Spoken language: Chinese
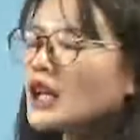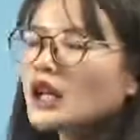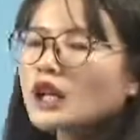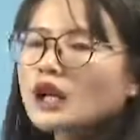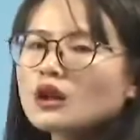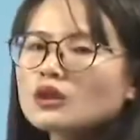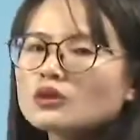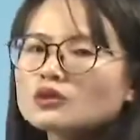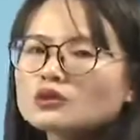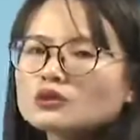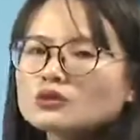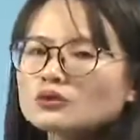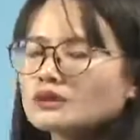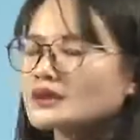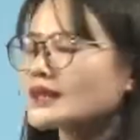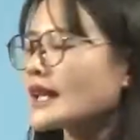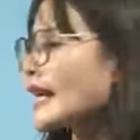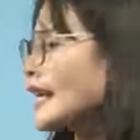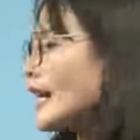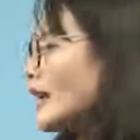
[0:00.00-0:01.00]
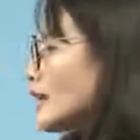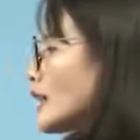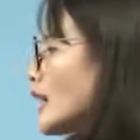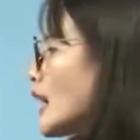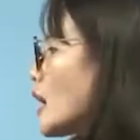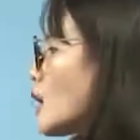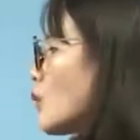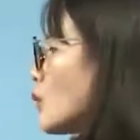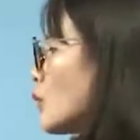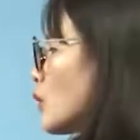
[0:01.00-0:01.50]
高度赞扬
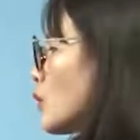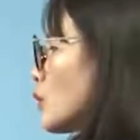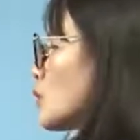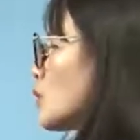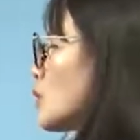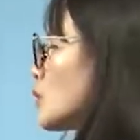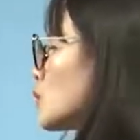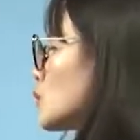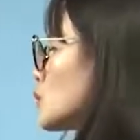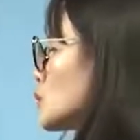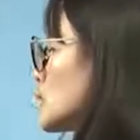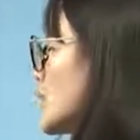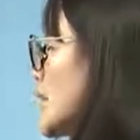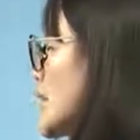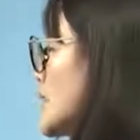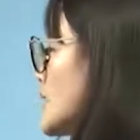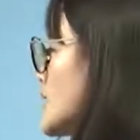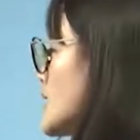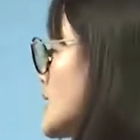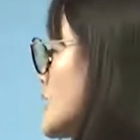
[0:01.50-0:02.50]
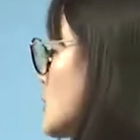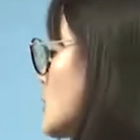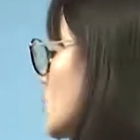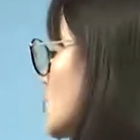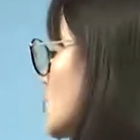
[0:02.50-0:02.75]
了我国古代建